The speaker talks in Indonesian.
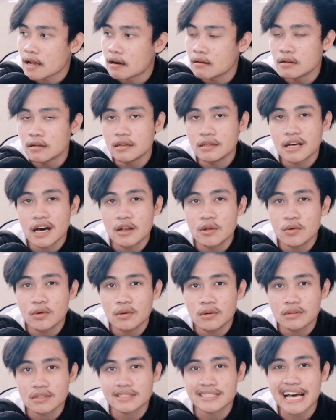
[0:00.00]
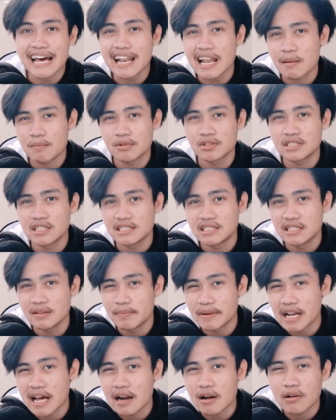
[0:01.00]
Kalau lidah lu salah posisi
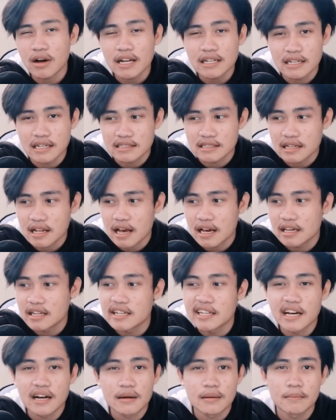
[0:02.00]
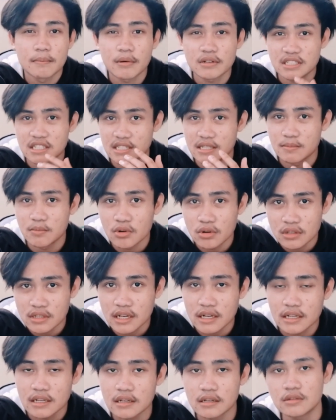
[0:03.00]
penaruhannya selain yang posisi mulut
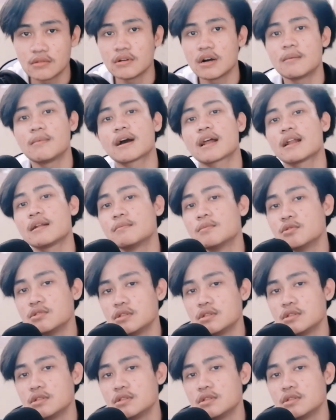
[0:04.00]
tadi, itu gak bakalan